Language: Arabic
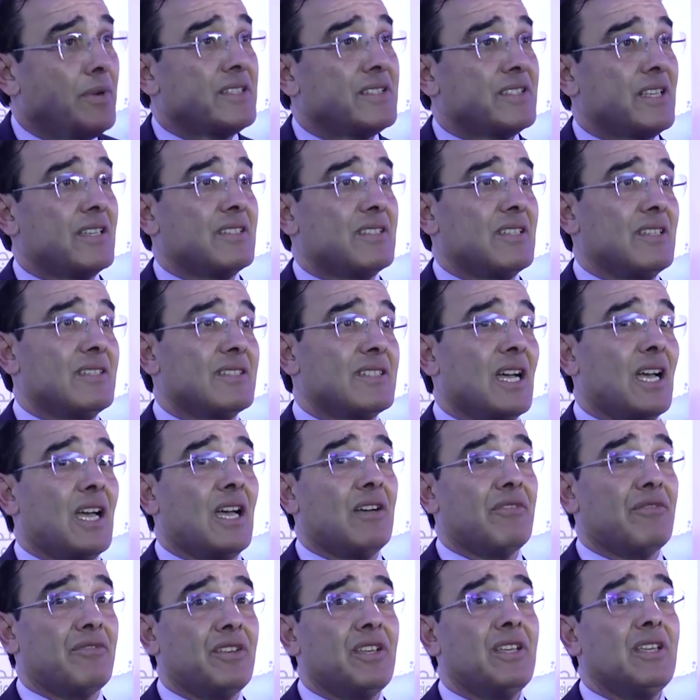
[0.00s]
التحصين
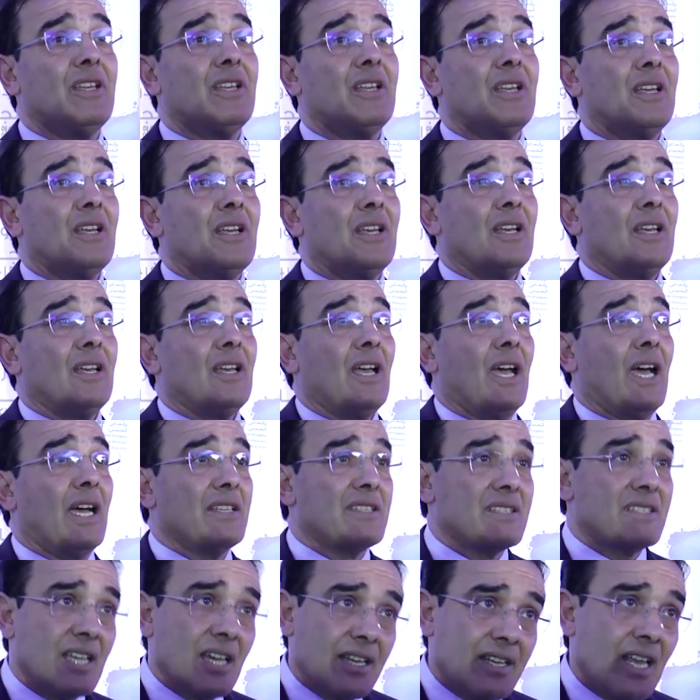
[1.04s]
الثقافي هذه
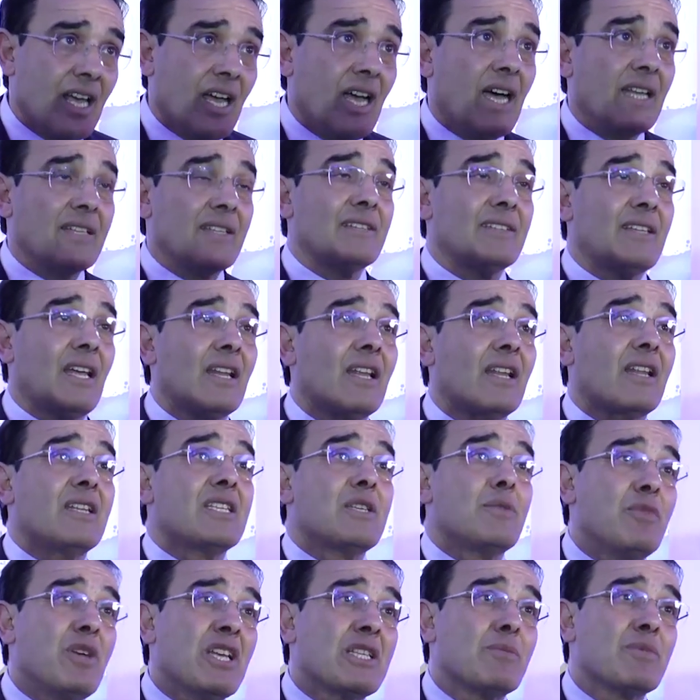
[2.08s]
السنة غتنطلق
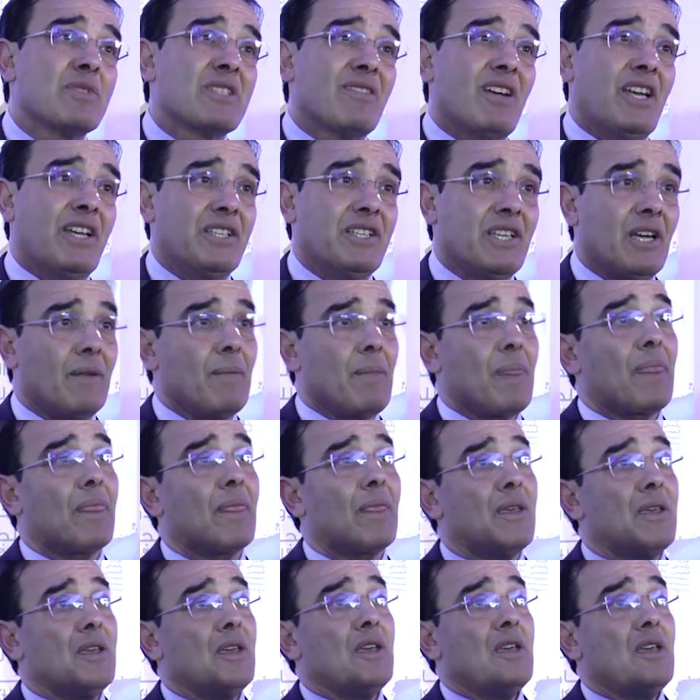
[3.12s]
300 مسرحية
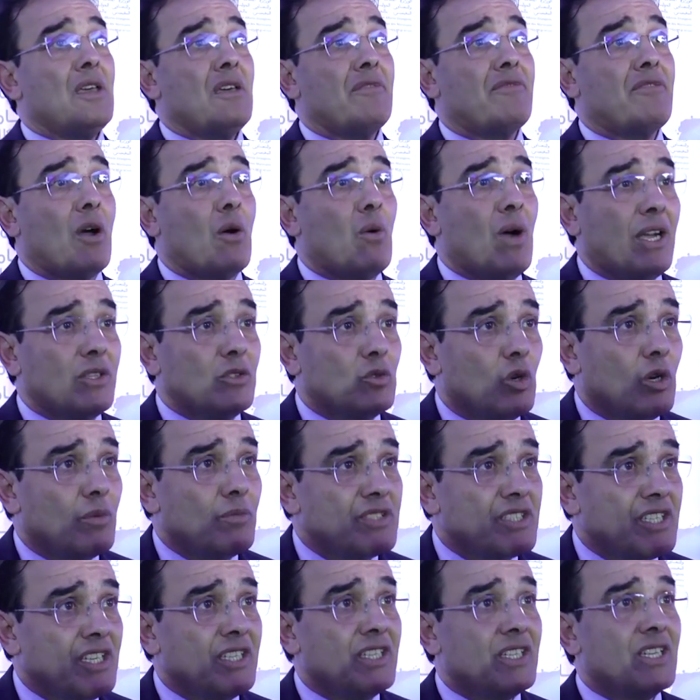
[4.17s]
فيها
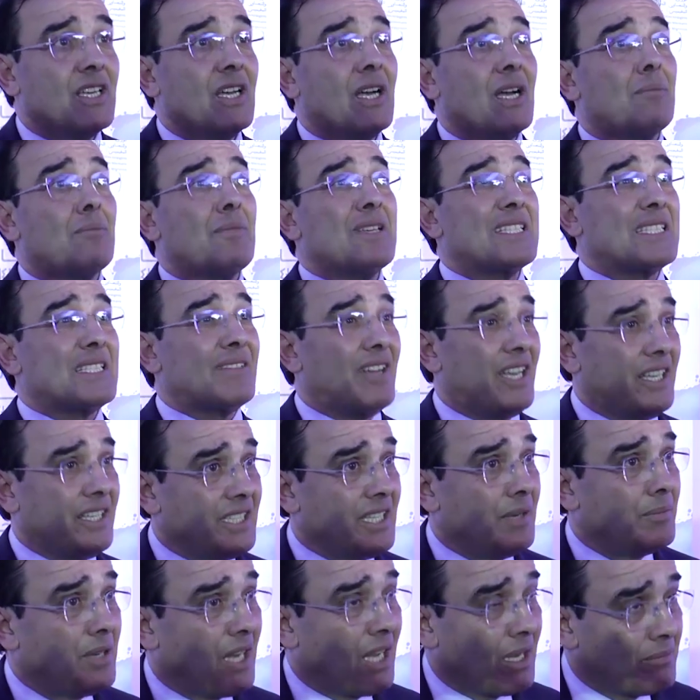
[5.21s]
51
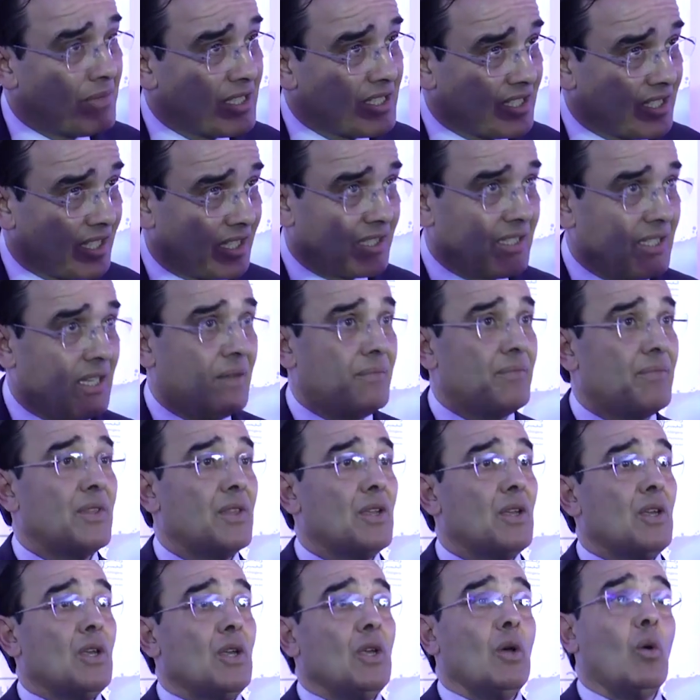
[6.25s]
مسرحية بالأمازيغية
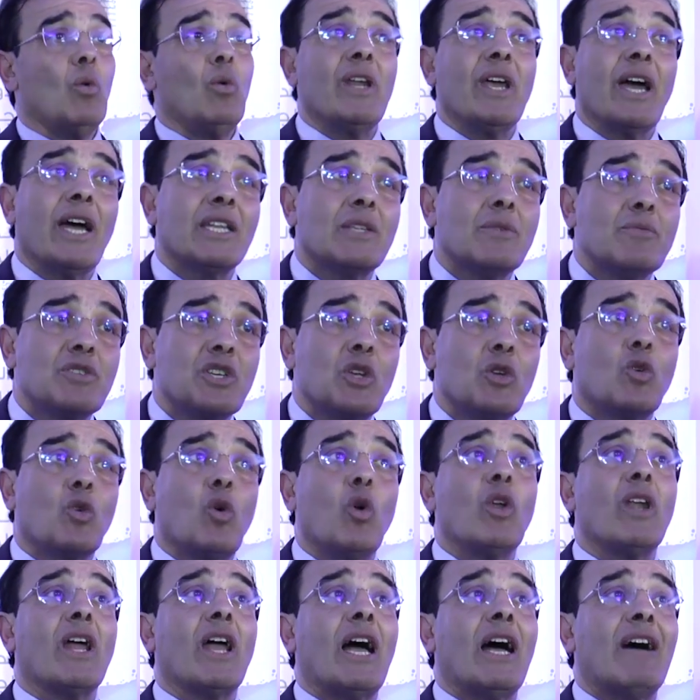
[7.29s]
واللي غتمشي
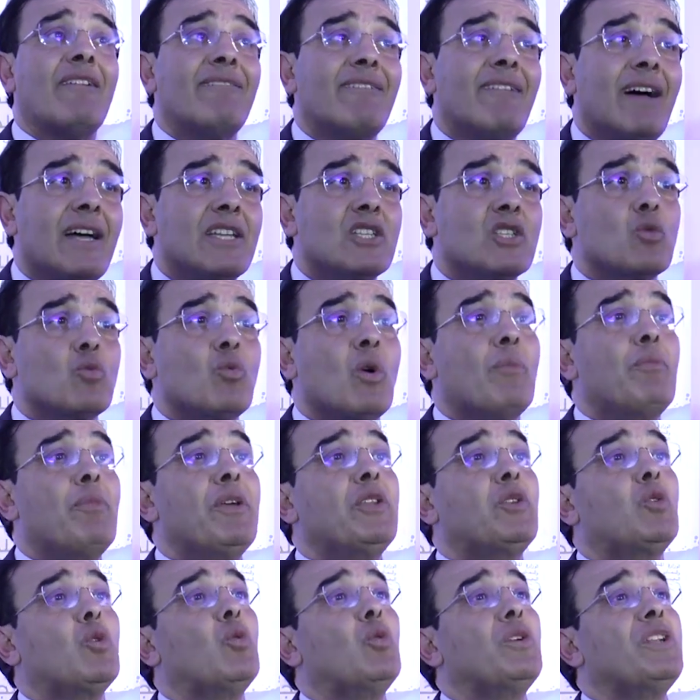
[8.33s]
لكل القارات
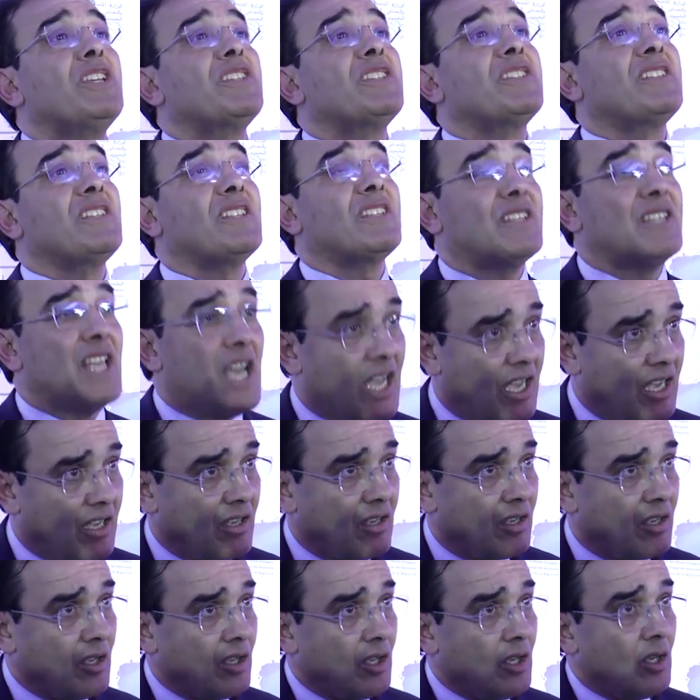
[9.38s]
وبدون استثناء
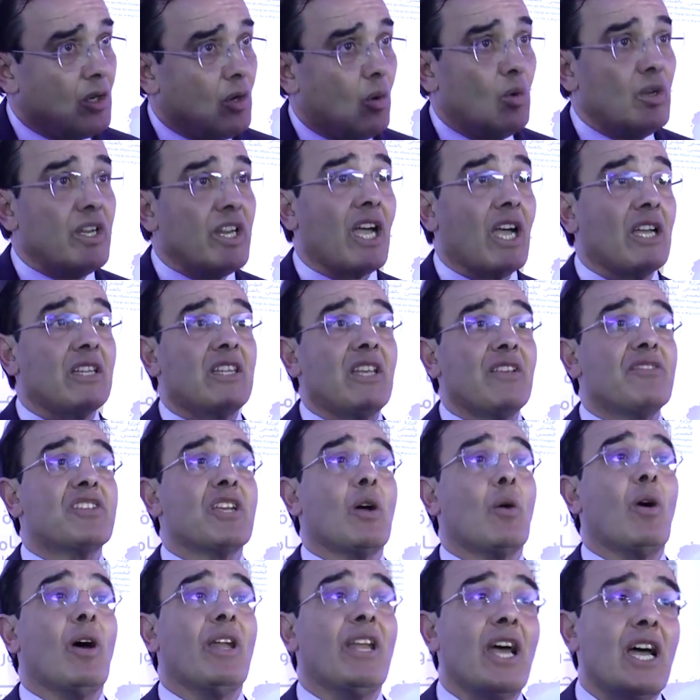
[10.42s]
واللي غادي في
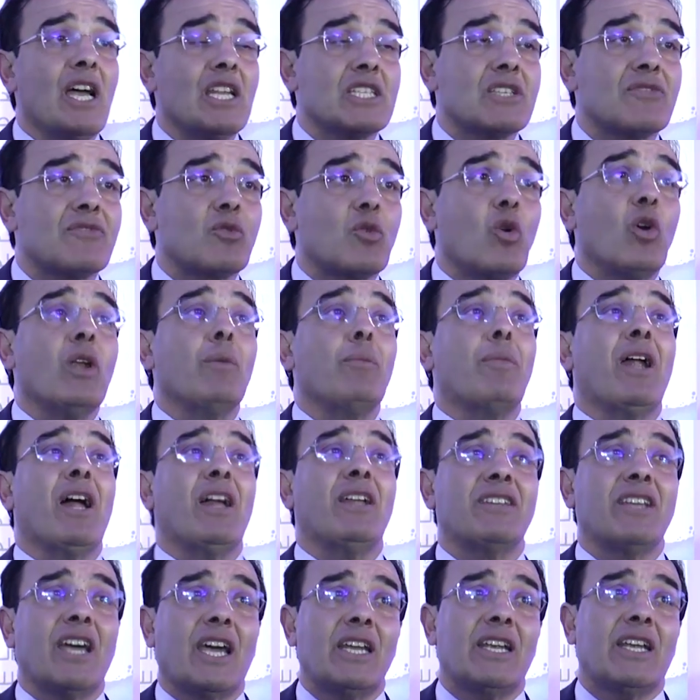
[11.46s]
جولات في كل
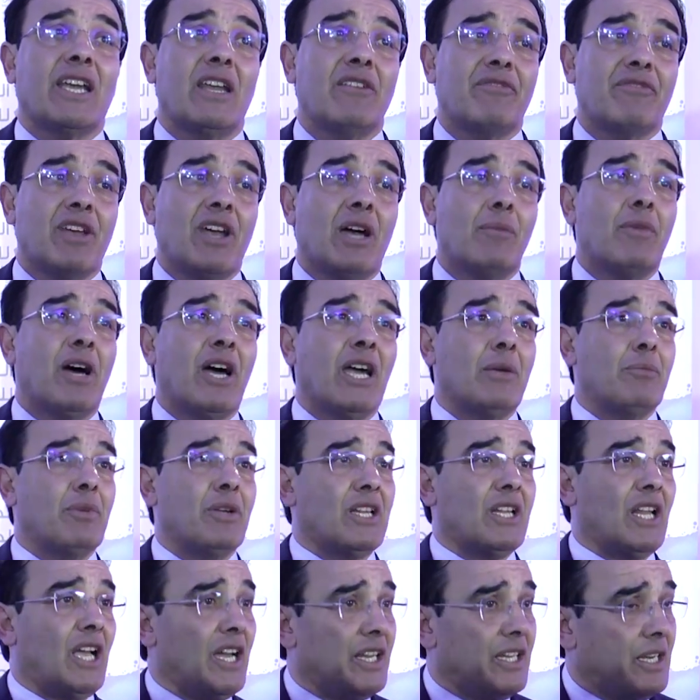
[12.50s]
المناطق اللي كاين فيها مغيبه
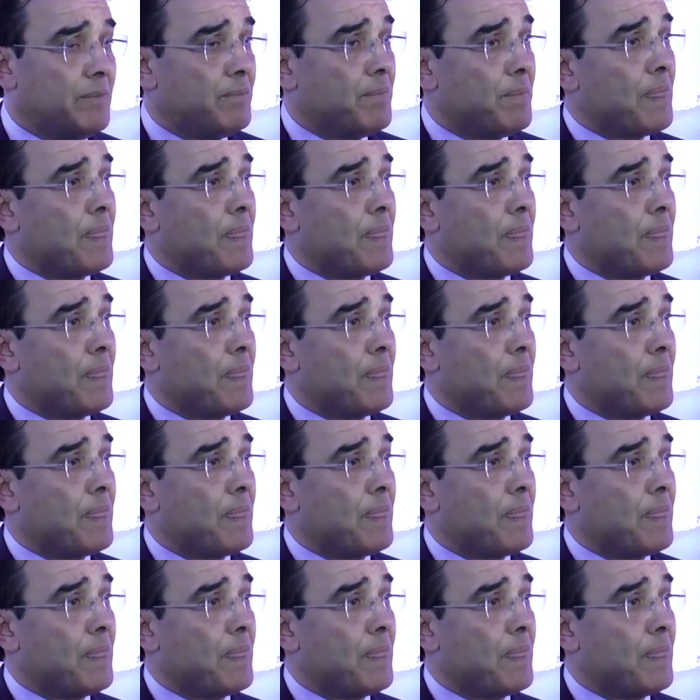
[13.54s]
العالم